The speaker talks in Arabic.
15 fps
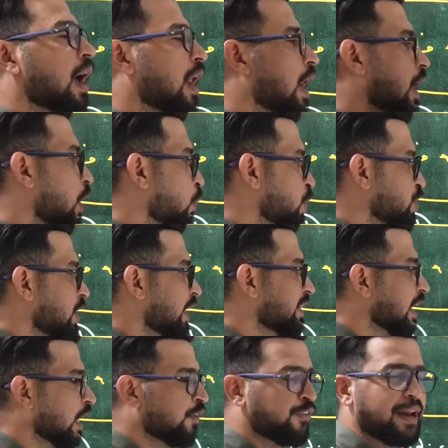وسيله
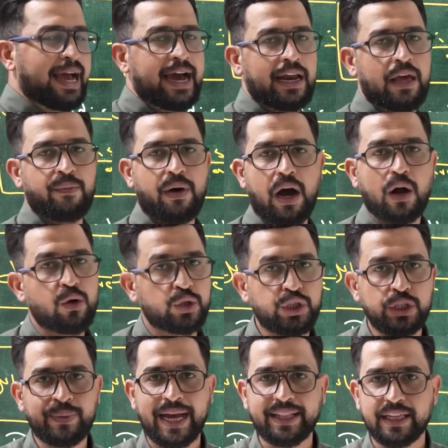نقل في العالم اكو
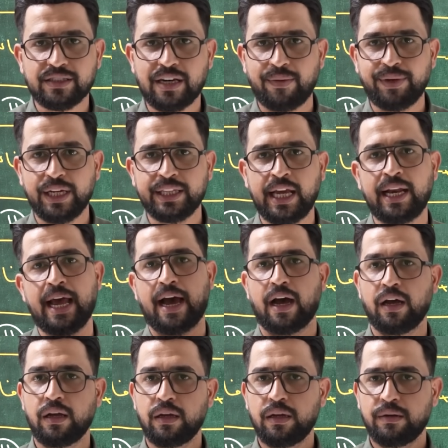شيء بعد اسرع من عندها لا
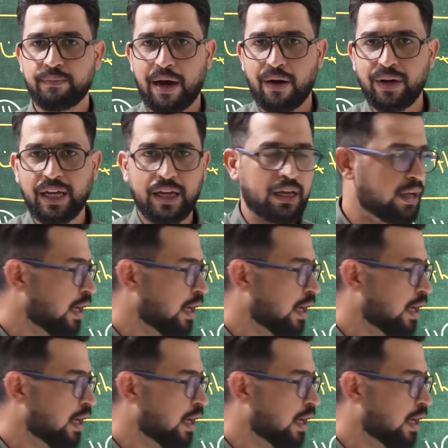باوع